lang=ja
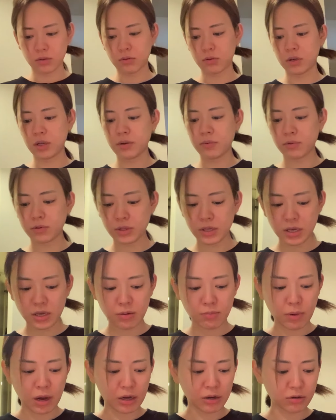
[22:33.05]
これを
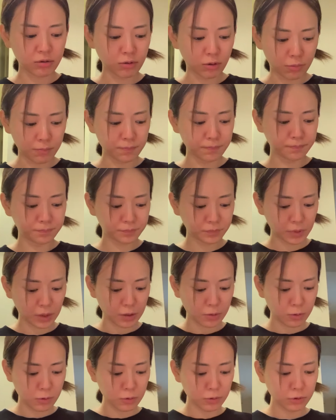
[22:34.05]
ね巻くの
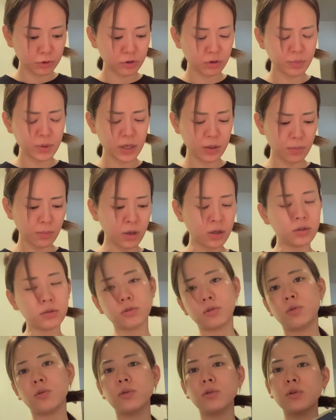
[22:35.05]
コントこ
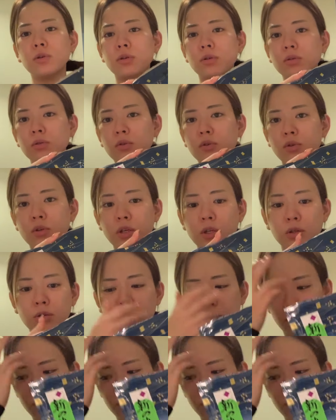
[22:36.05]
の海苔と